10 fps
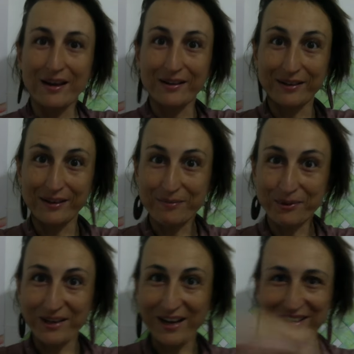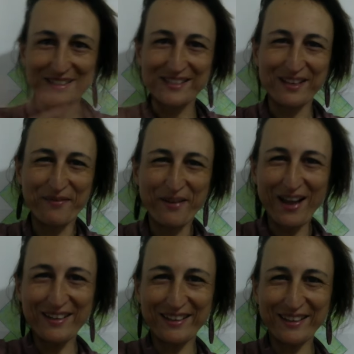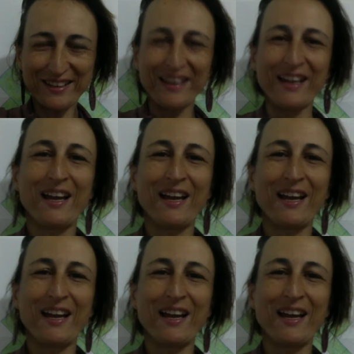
rimboccarsi le maniche,